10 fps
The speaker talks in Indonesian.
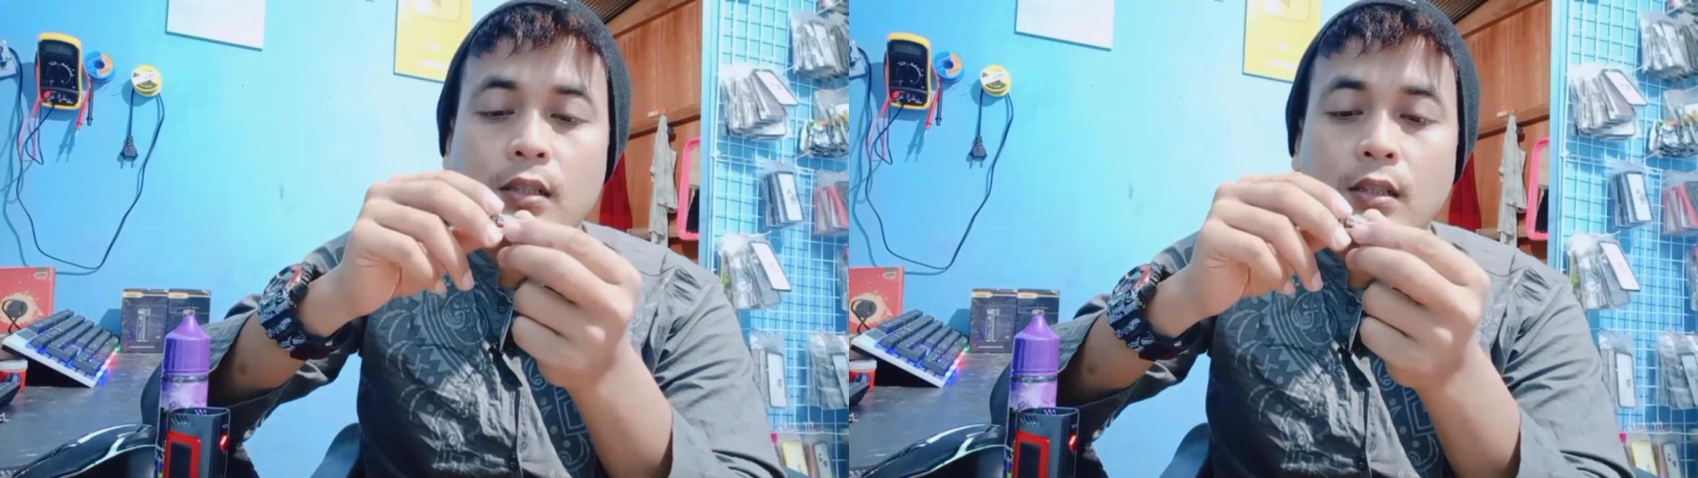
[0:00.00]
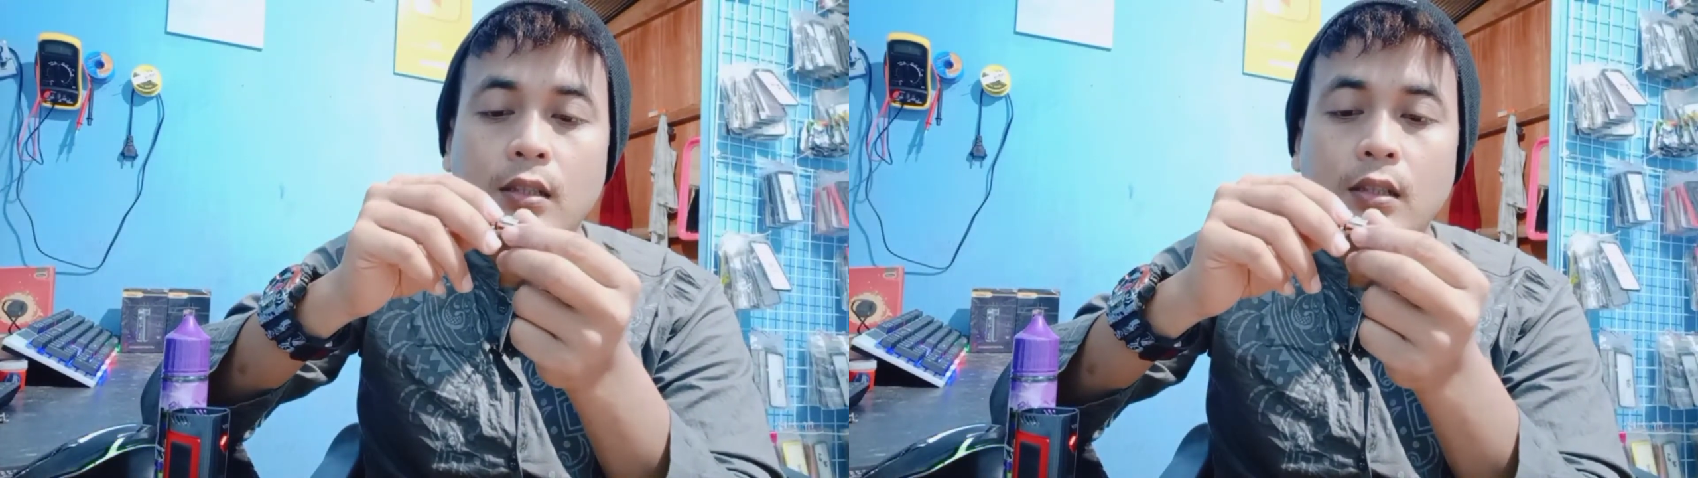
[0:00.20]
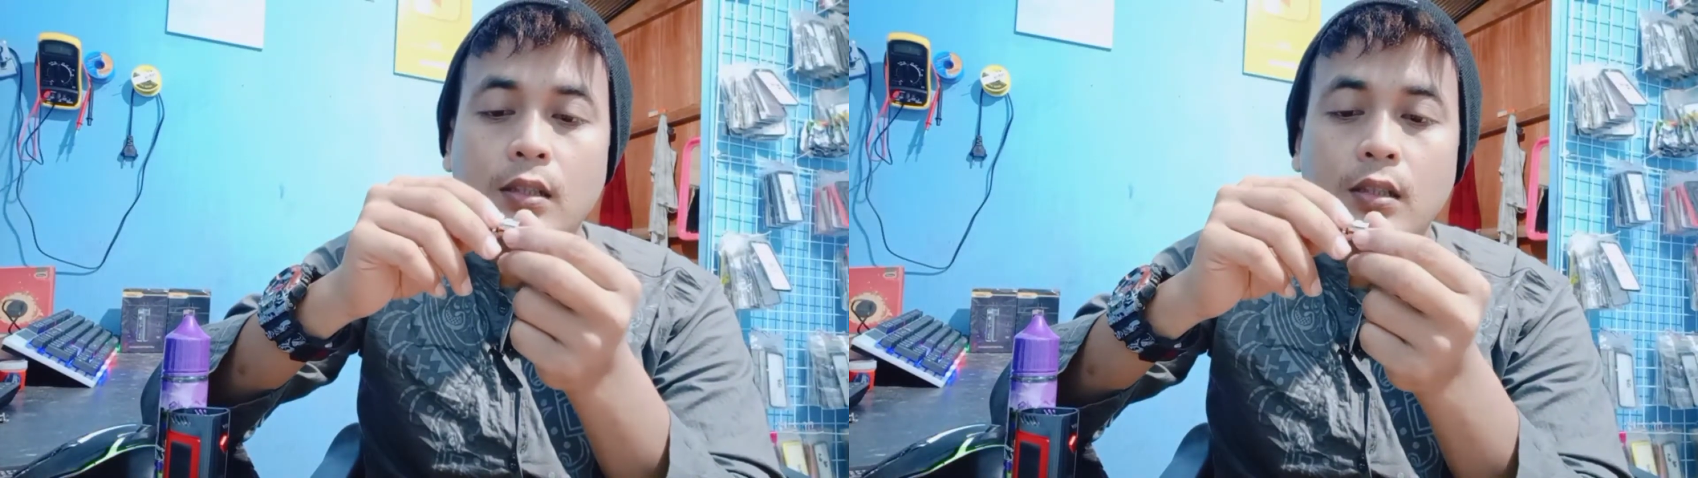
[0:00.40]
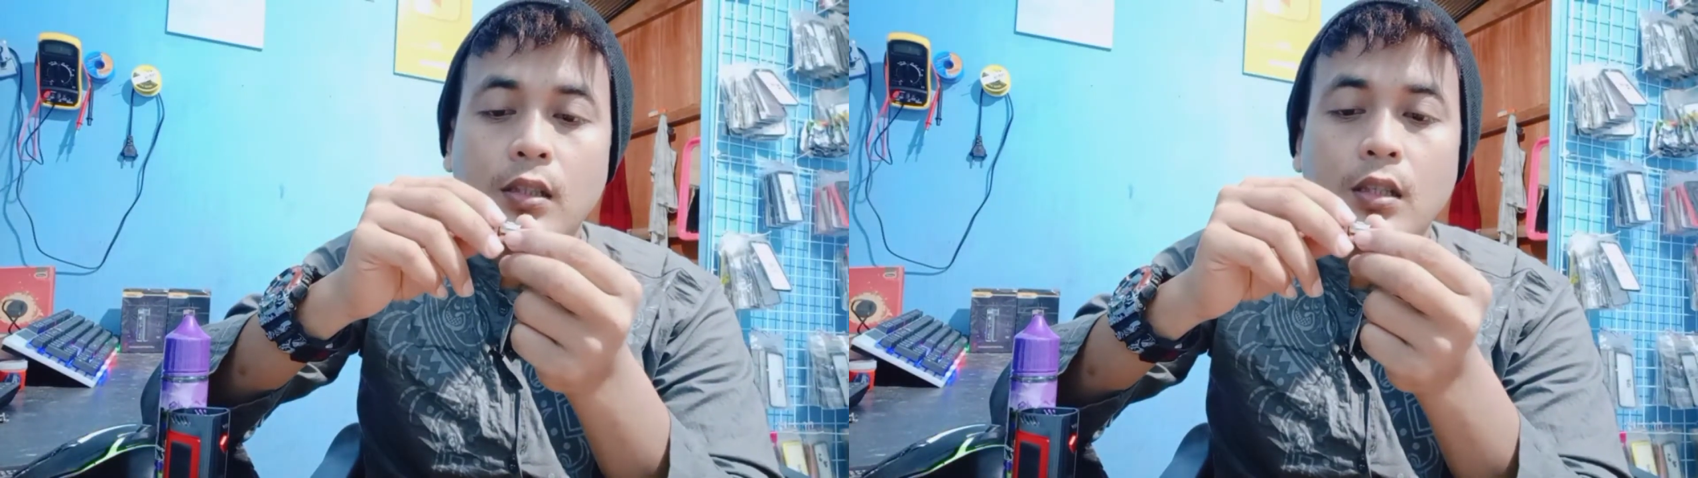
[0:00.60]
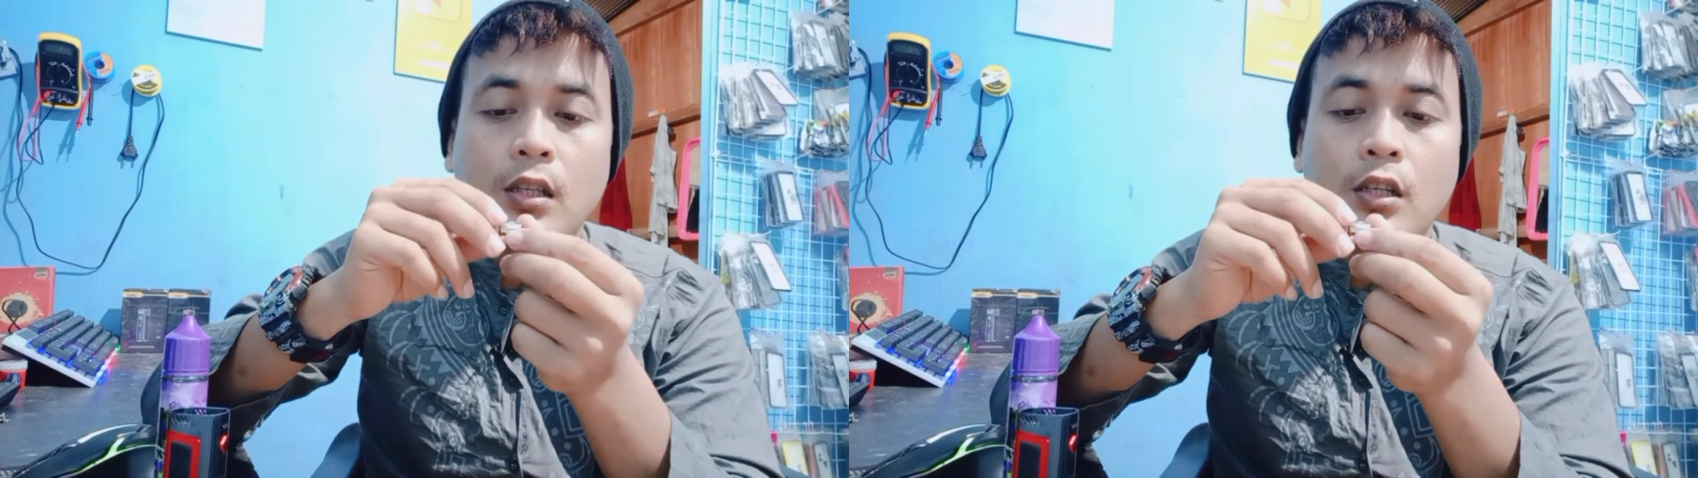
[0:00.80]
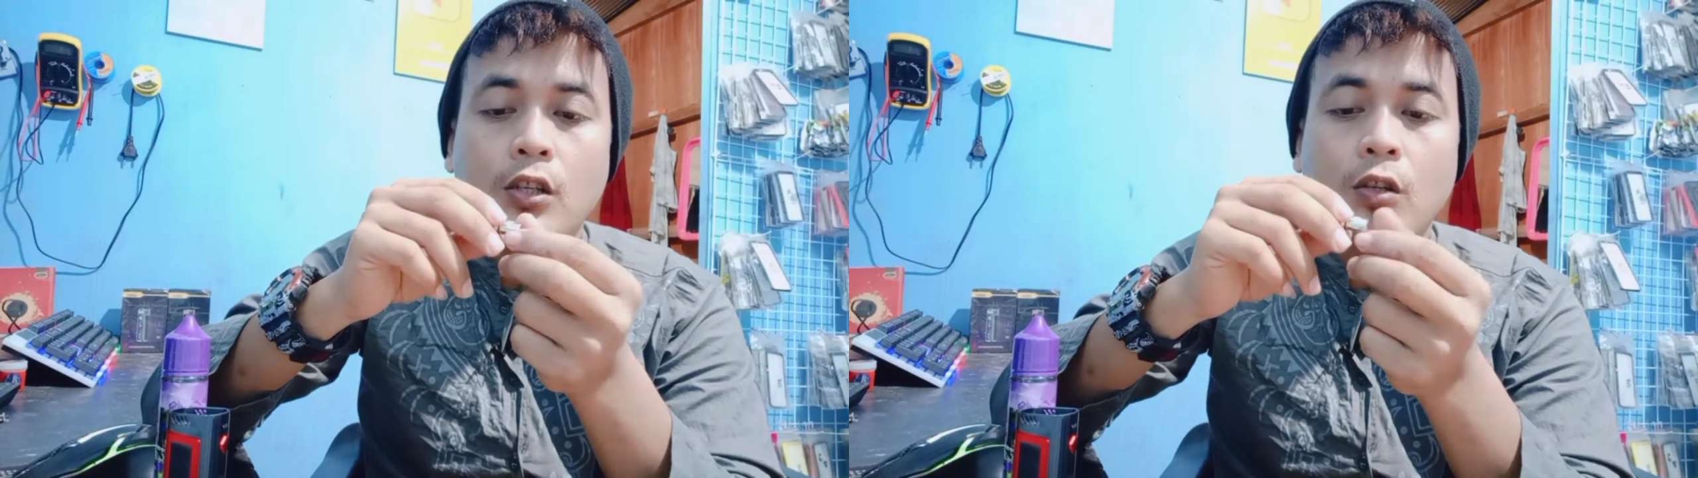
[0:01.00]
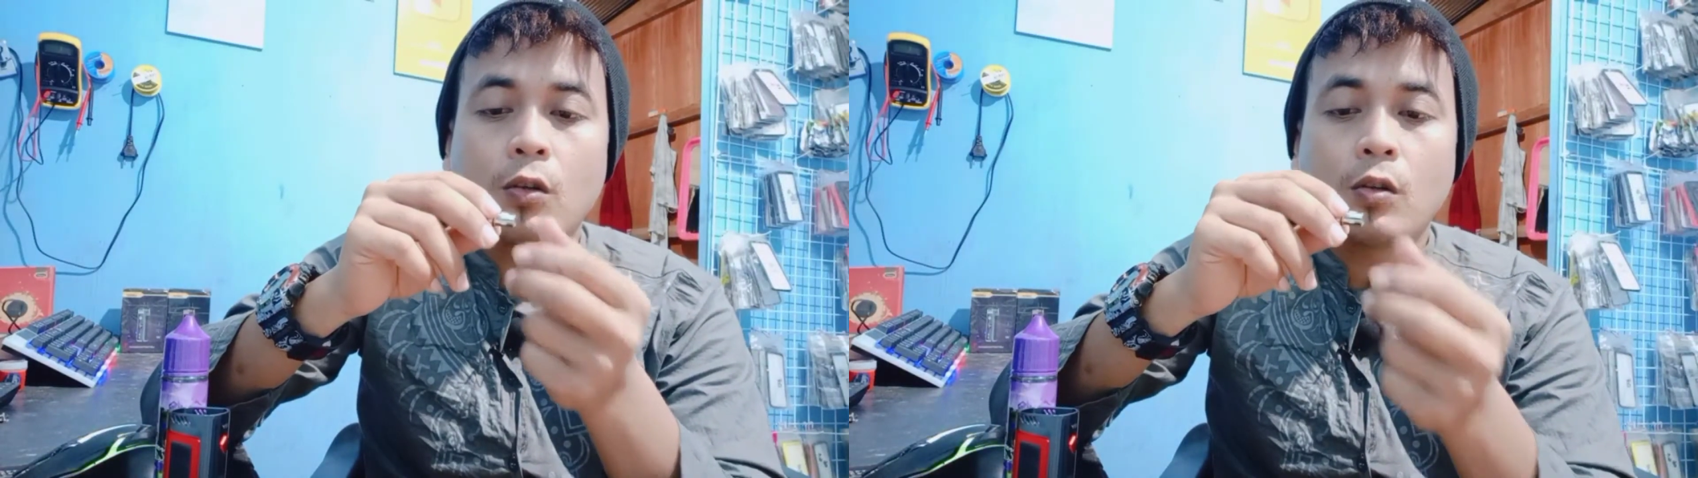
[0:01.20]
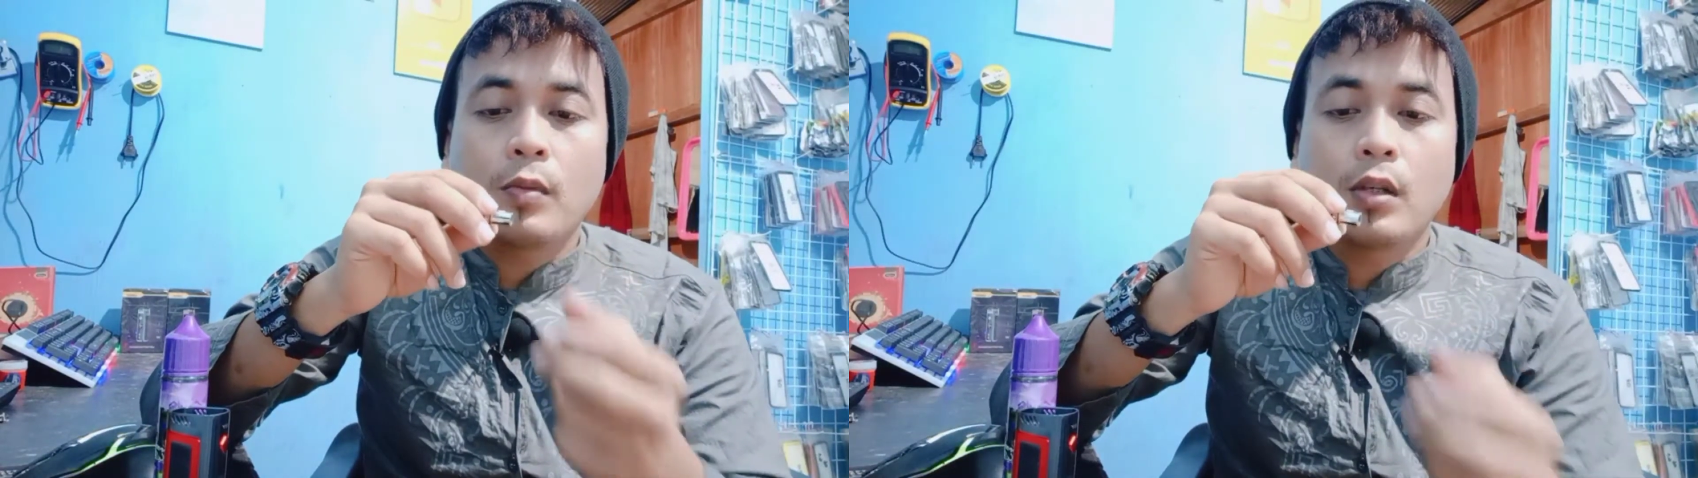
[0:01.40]
ini
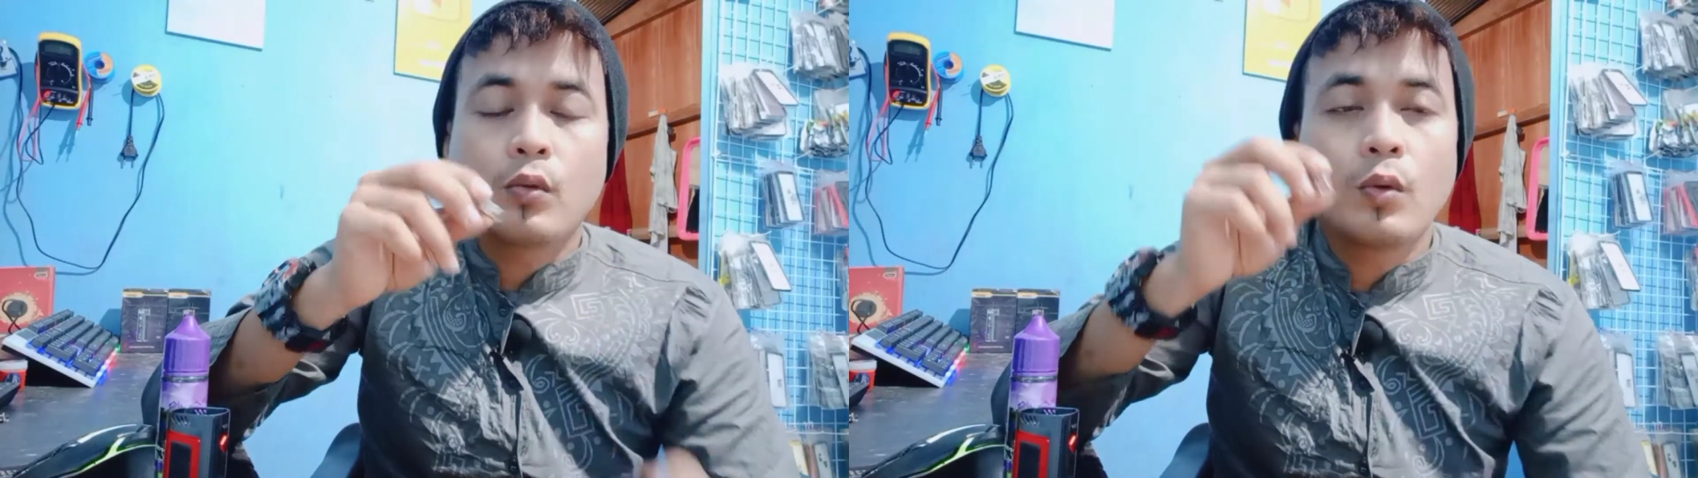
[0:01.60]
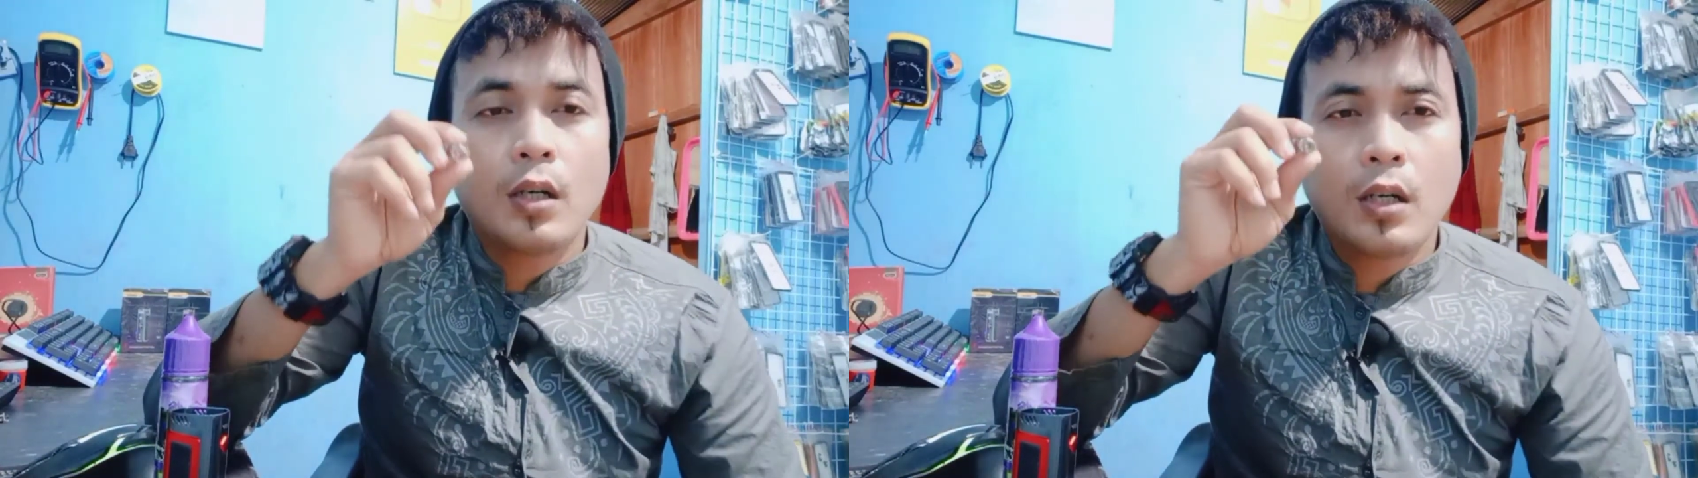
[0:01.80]
0,2 60